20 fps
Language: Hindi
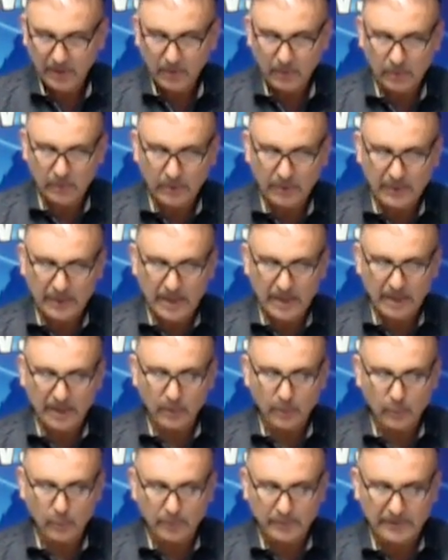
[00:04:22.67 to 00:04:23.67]
उन्होंने कहा कि
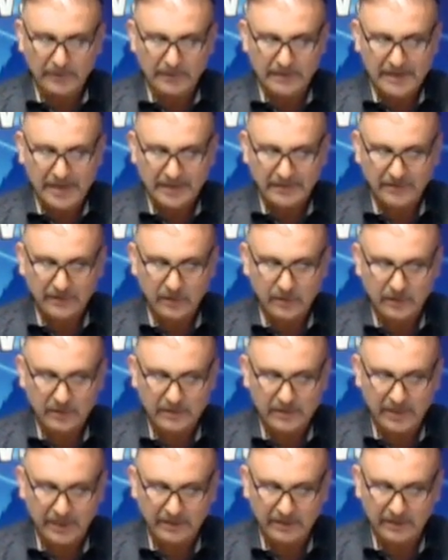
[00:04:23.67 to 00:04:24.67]
हुकूमत ने सियासी और
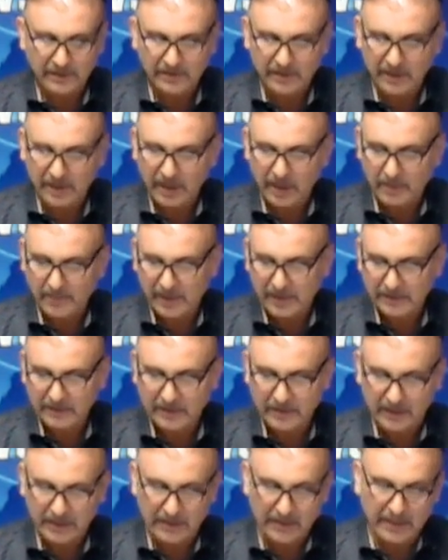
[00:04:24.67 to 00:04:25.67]
इकसादी इसकाम
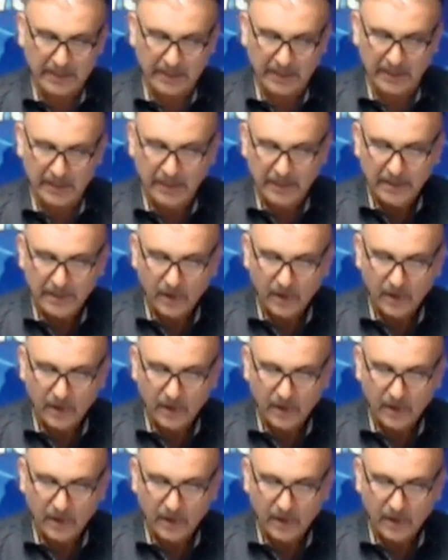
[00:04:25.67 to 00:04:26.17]
हासिल कर लिया है